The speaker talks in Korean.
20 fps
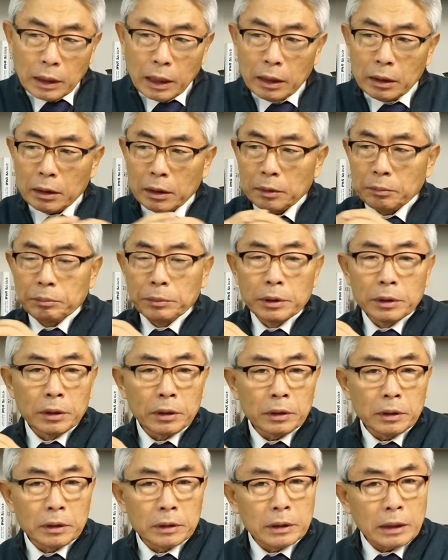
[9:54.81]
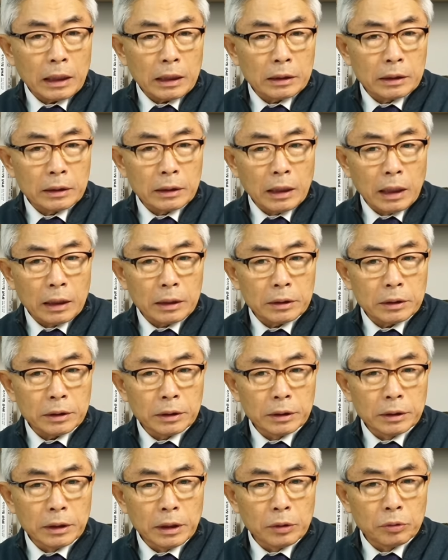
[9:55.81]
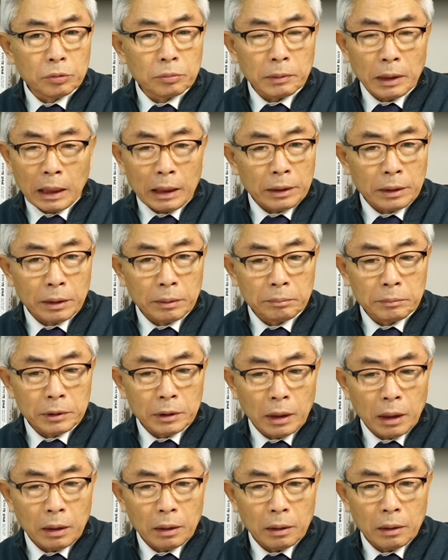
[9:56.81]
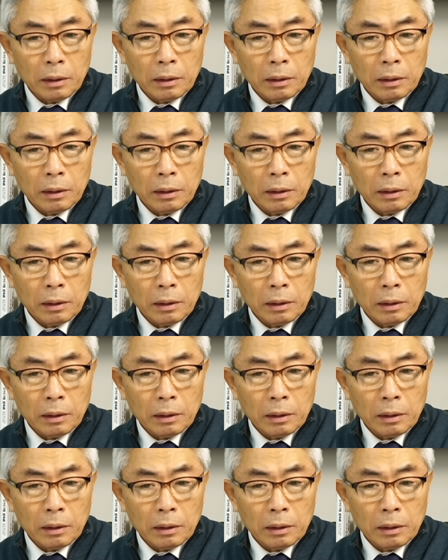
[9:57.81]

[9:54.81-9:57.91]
달리 민원을 자기가 처리해주면 안 됩니다.